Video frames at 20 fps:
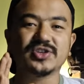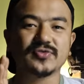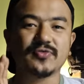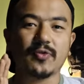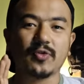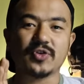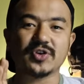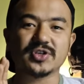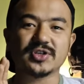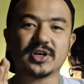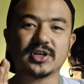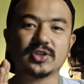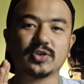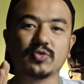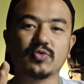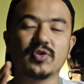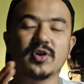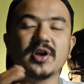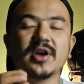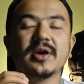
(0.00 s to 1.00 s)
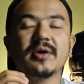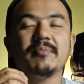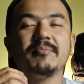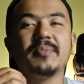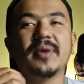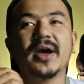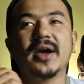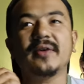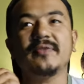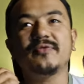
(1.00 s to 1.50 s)
चीज़ फोकस करता हूँ
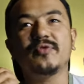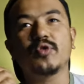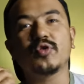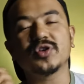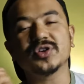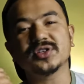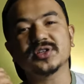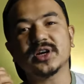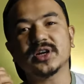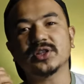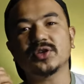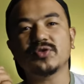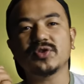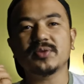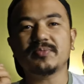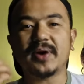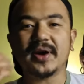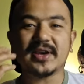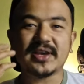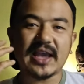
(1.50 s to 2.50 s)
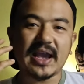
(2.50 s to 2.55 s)
मैं फोकस करता हूँ कि भाई